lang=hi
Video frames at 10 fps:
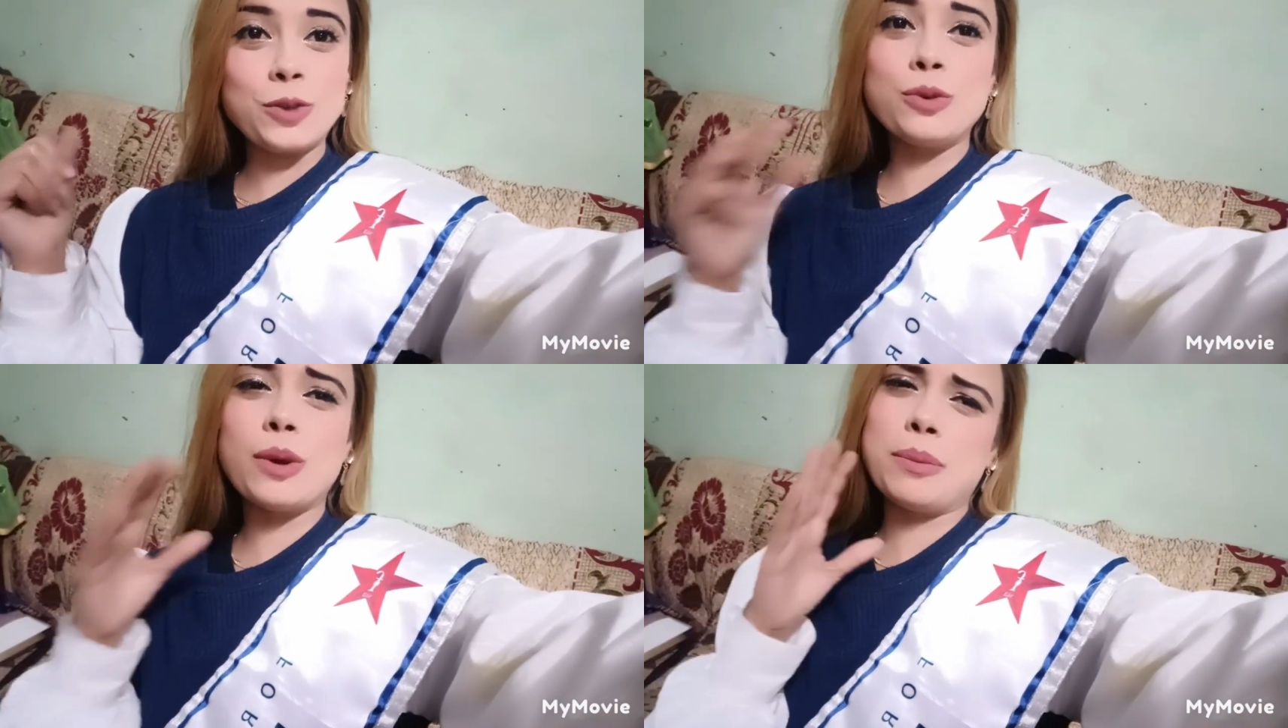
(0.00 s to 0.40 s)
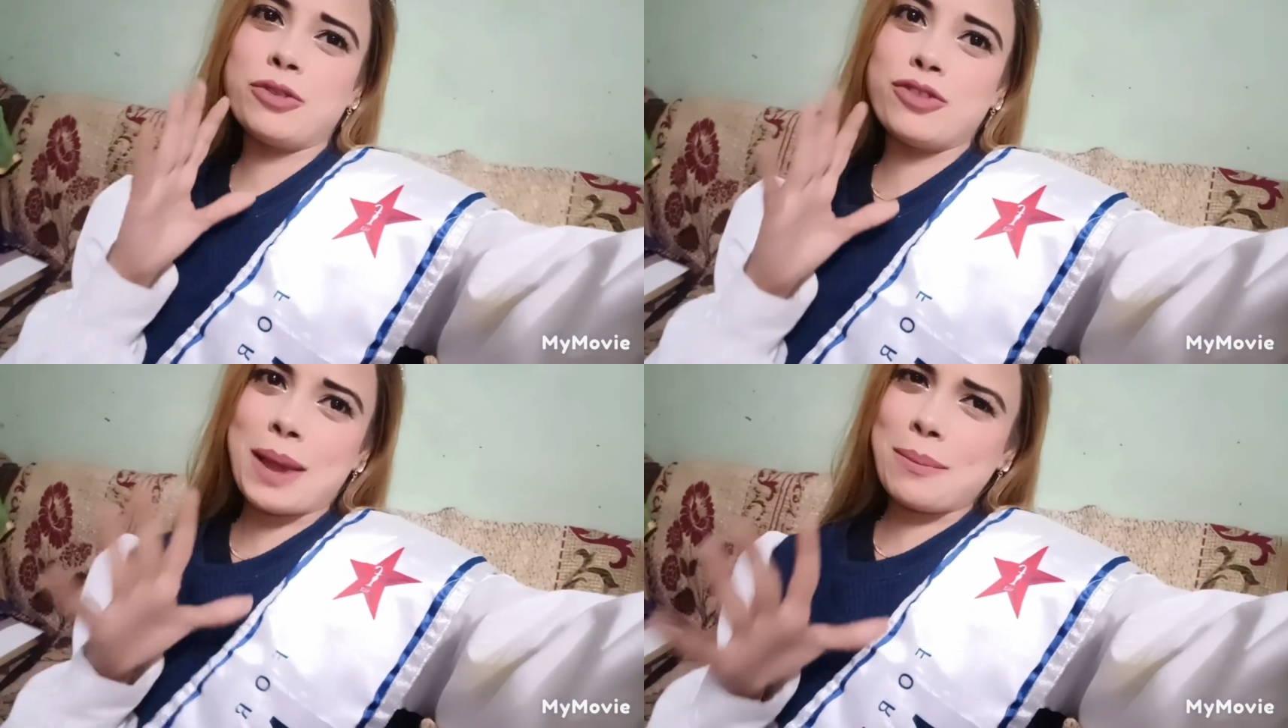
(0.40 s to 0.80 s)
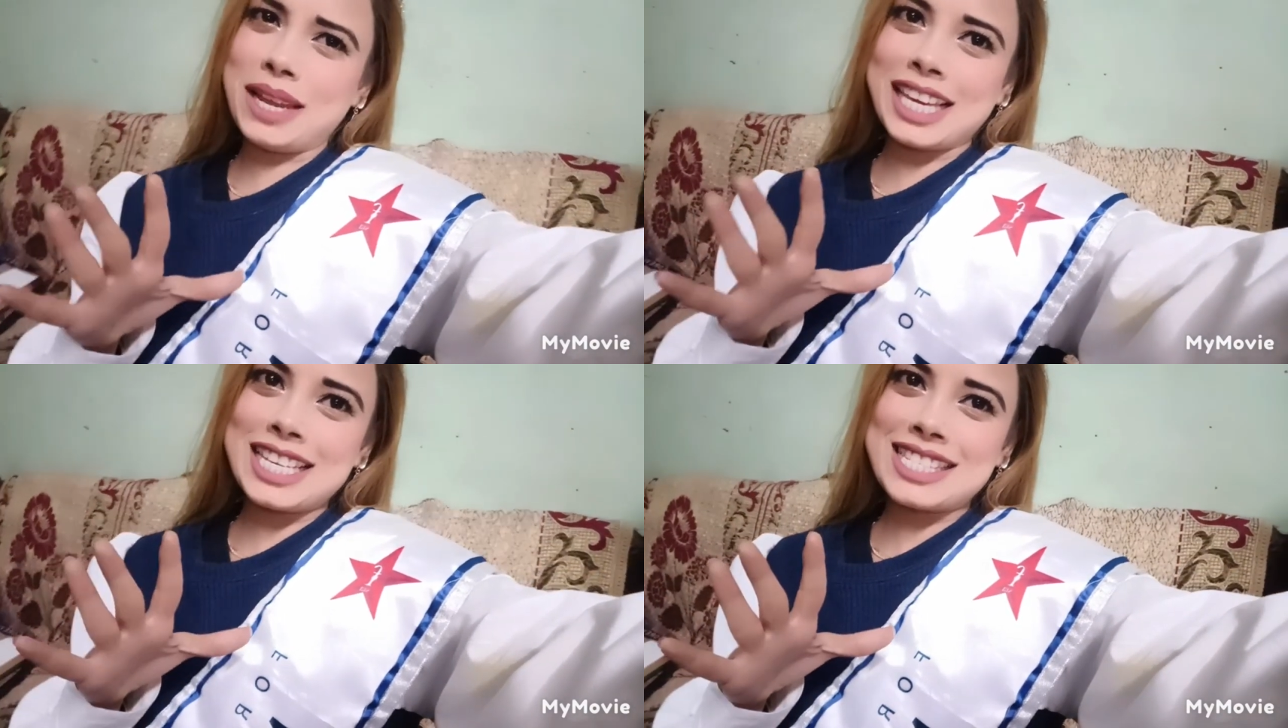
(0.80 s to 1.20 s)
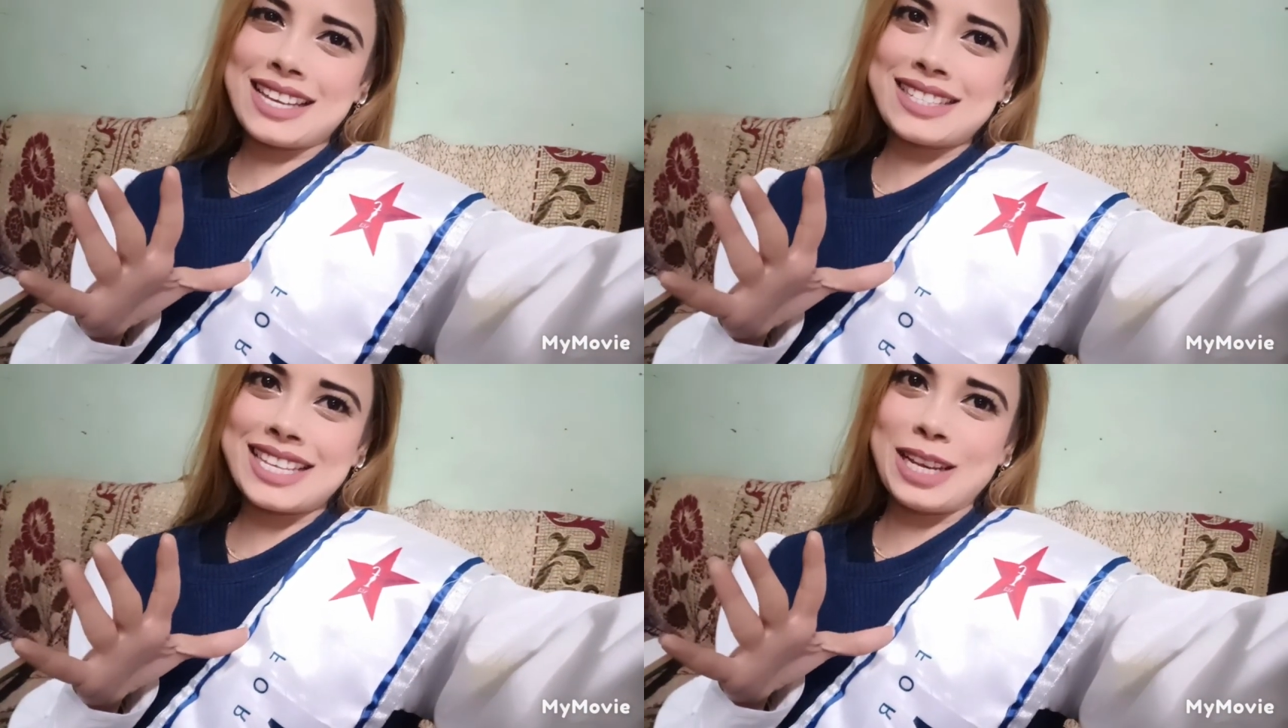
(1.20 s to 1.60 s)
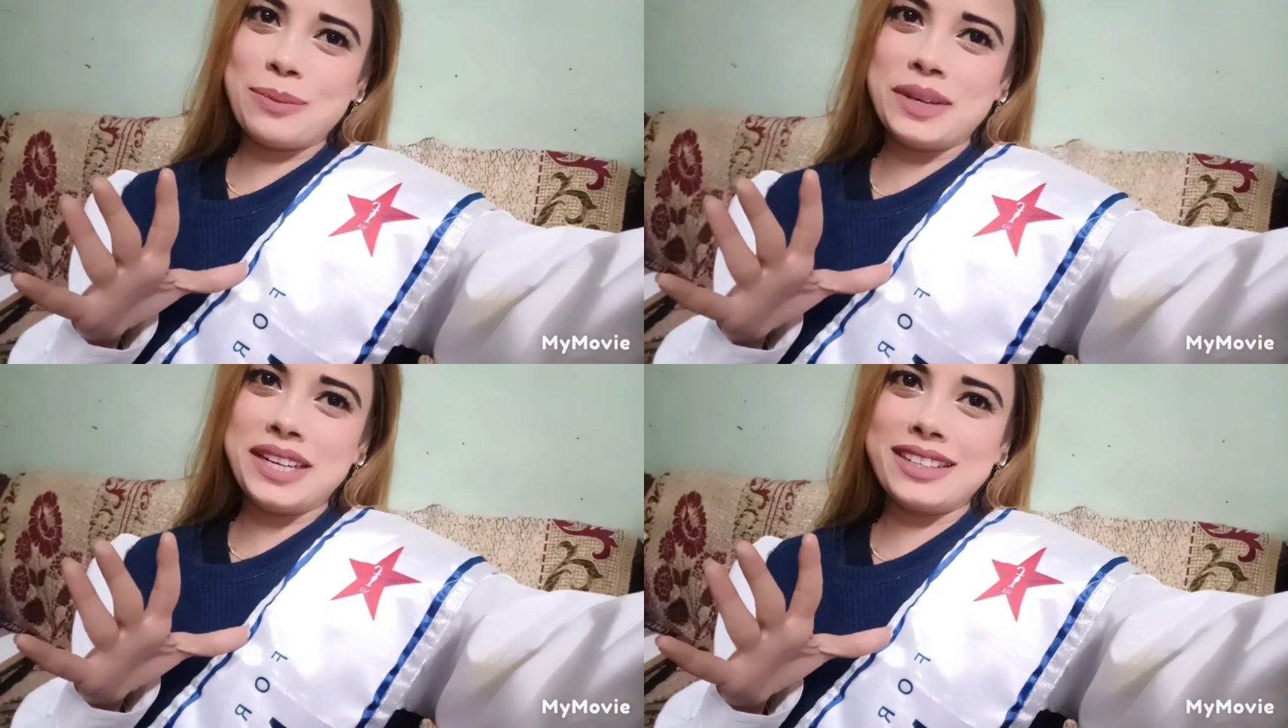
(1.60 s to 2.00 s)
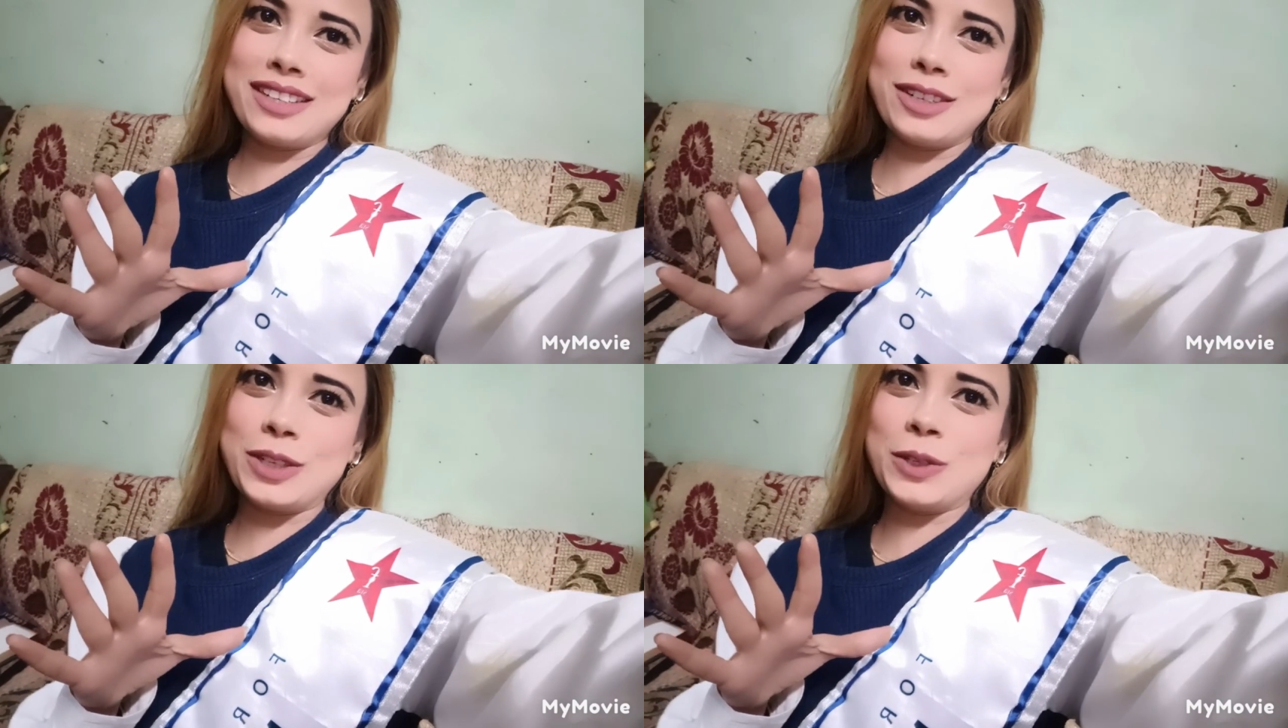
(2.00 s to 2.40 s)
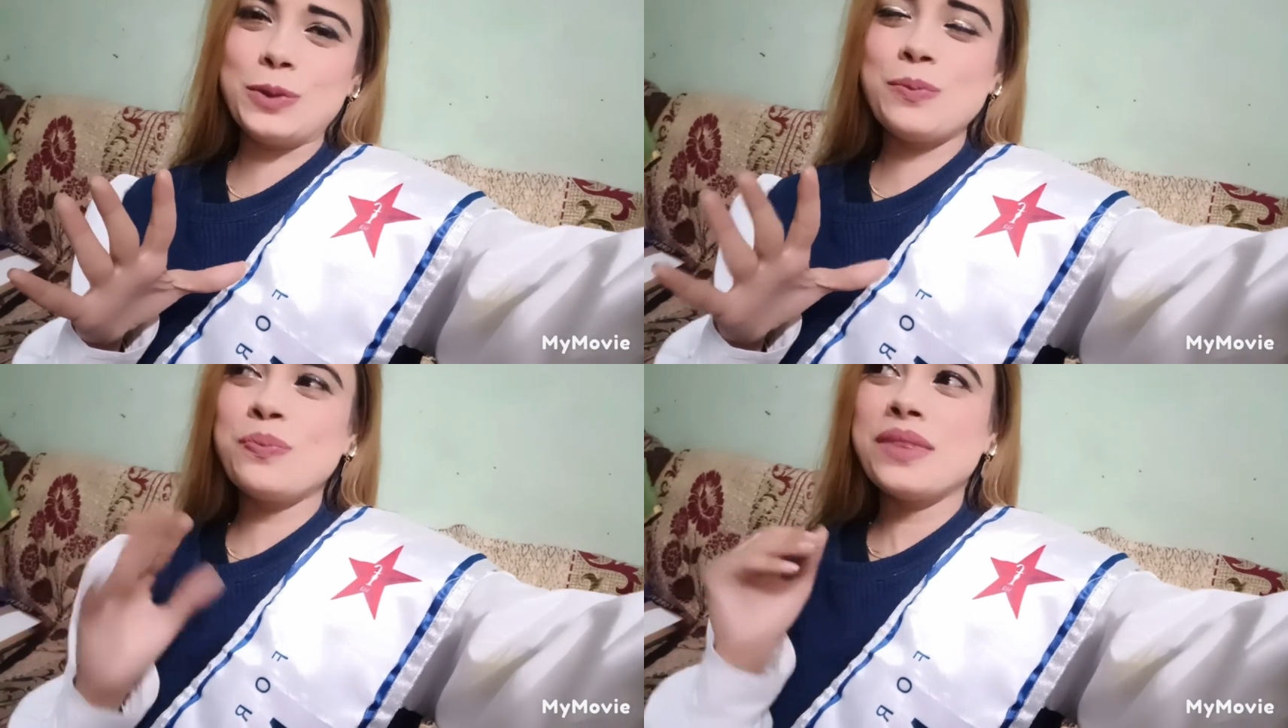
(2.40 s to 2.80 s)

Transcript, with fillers: हूँ अपनी फैमिली के ही साथ सेलिब्रेट कर रही हूँ